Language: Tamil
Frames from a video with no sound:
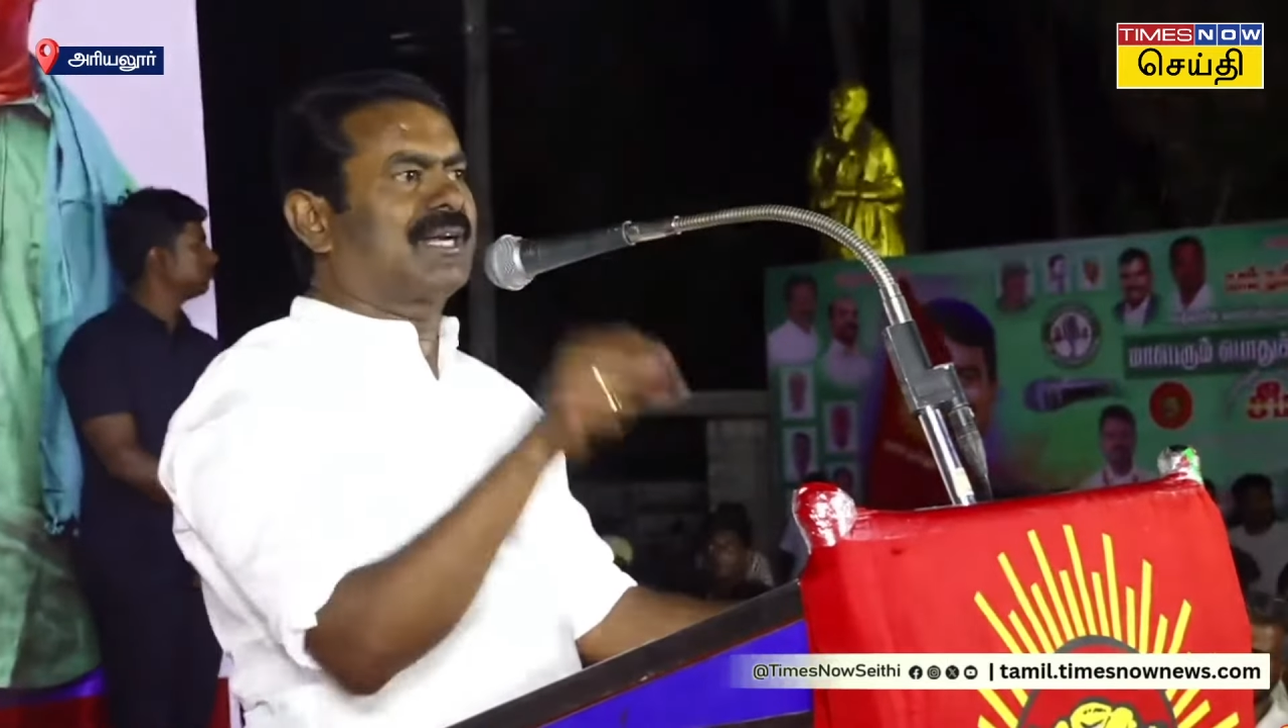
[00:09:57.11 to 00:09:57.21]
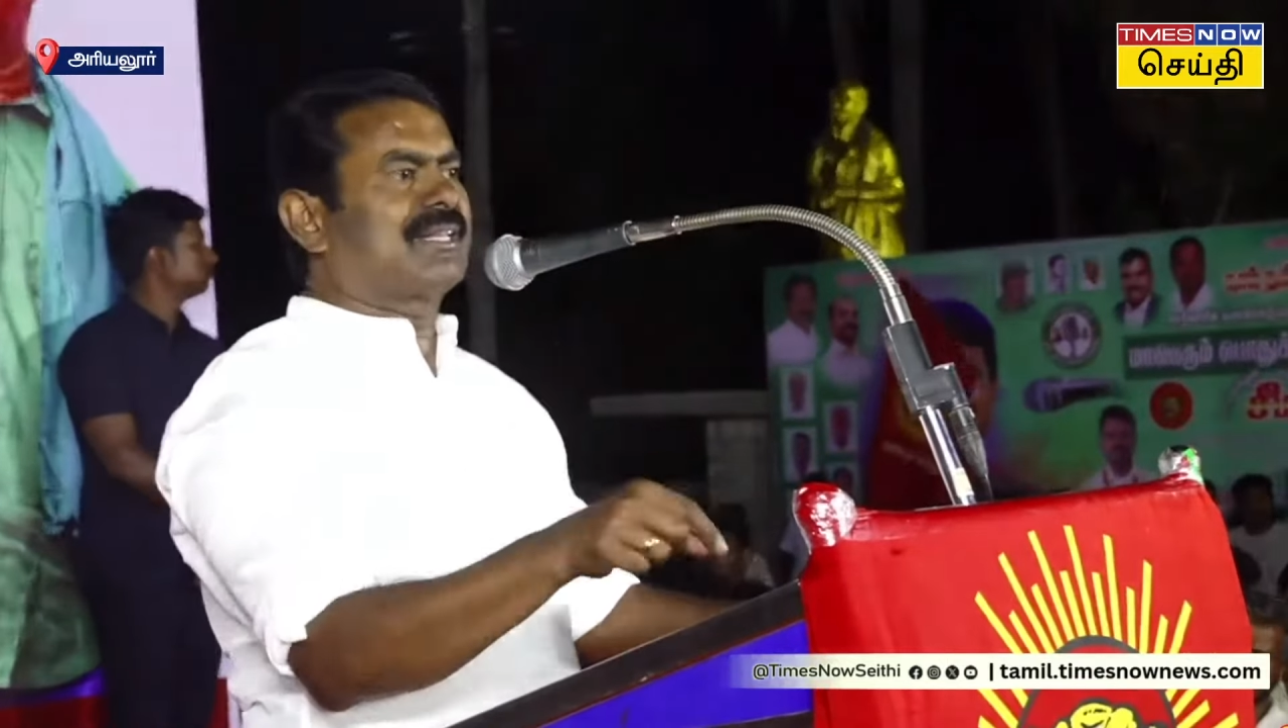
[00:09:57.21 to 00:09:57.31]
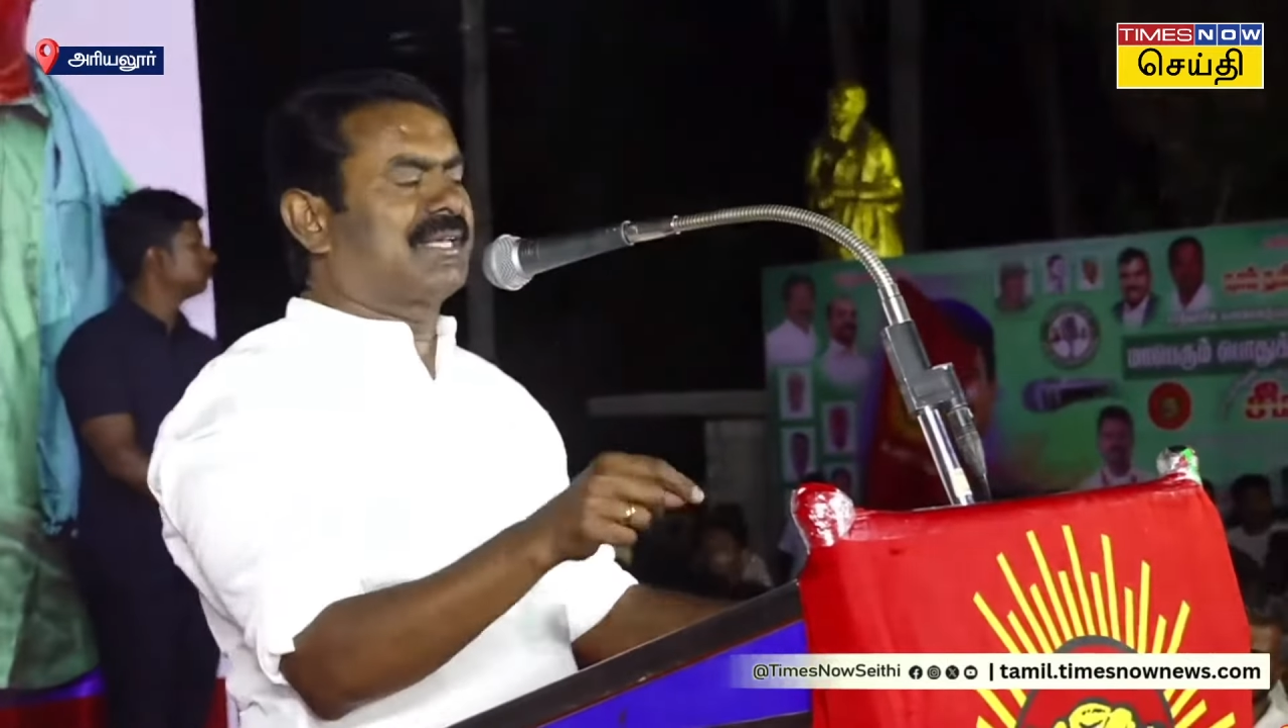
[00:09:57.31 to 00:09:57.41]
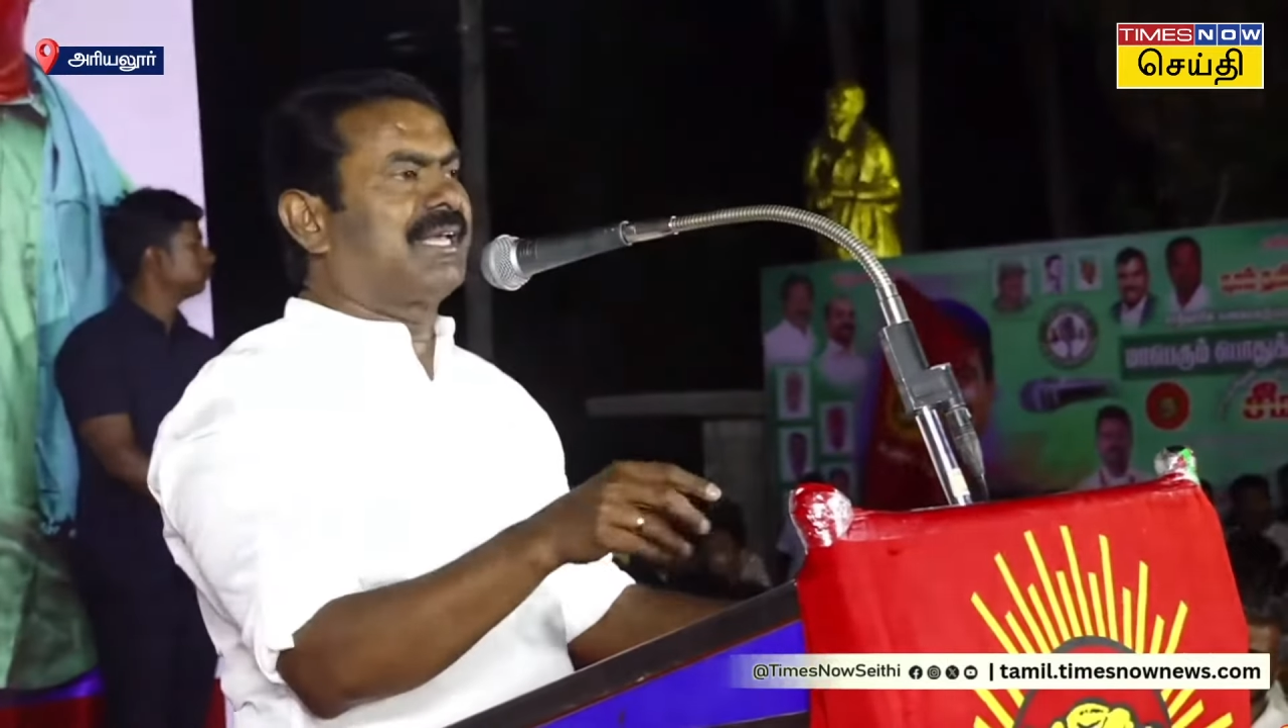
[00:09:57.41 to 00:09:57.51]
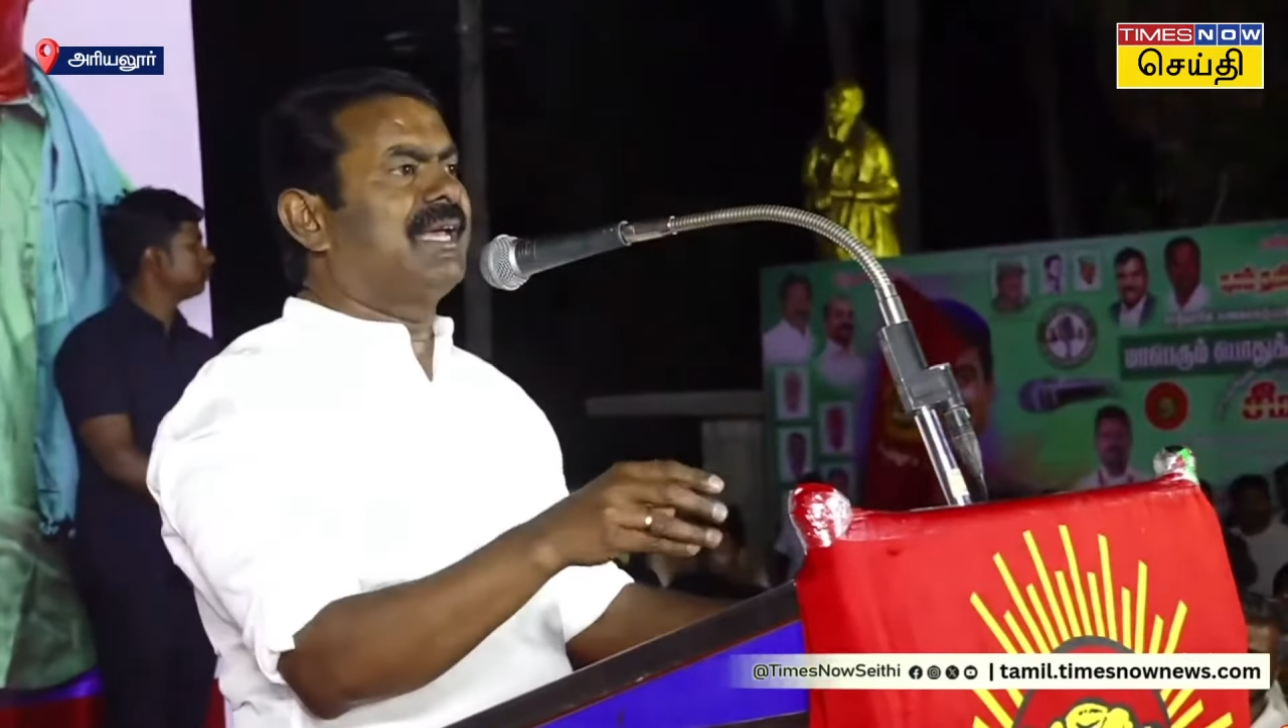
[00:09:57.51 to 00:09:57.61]

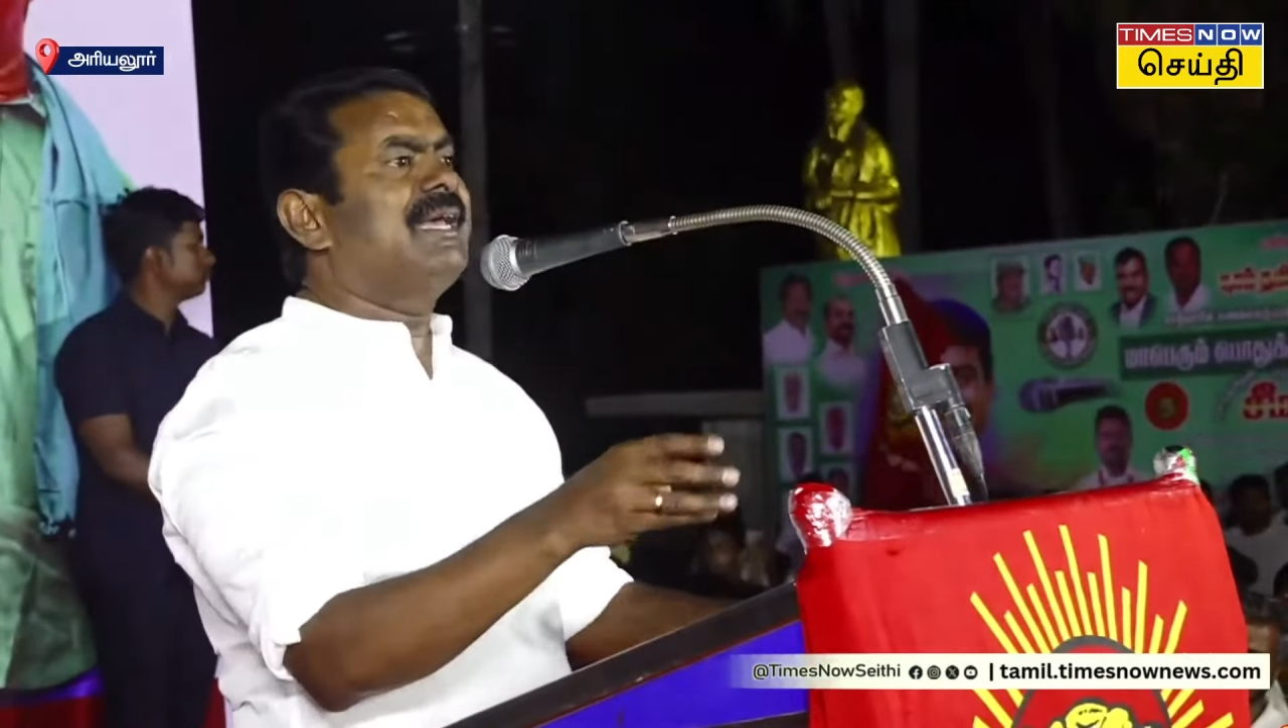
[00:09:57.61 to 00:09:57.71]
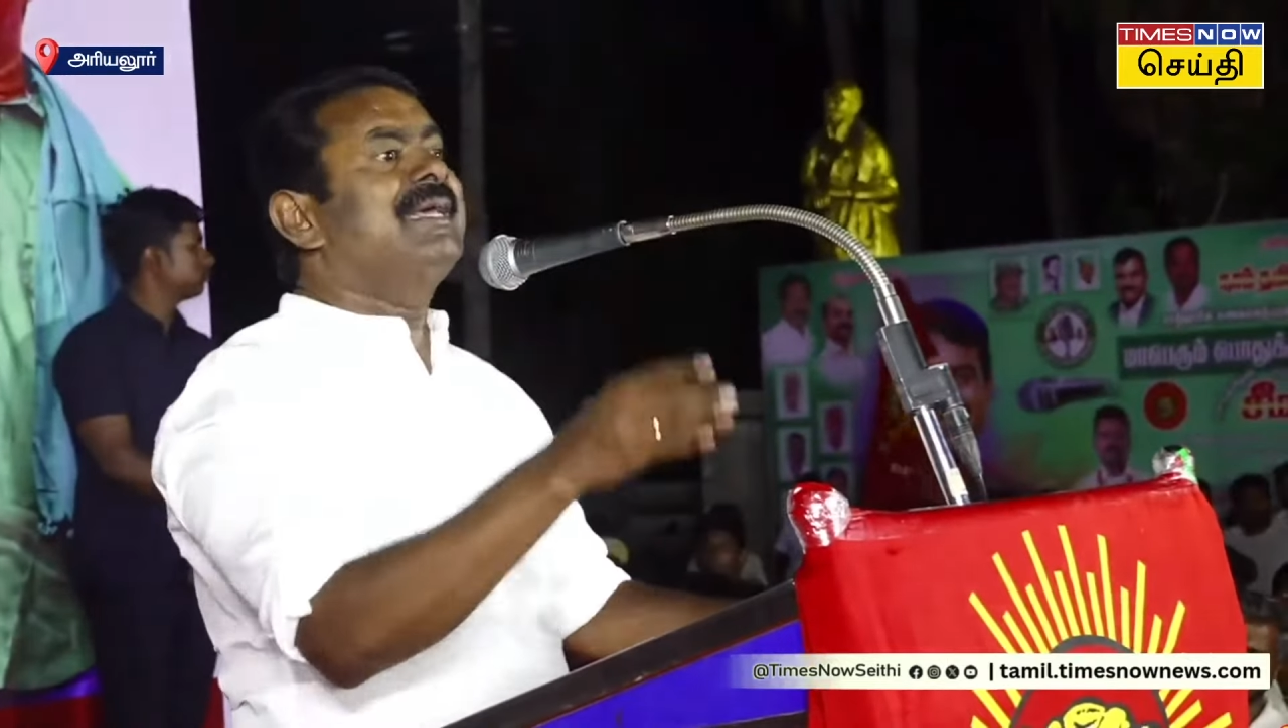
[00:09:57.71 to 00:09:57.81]
கேட்டதுக்கு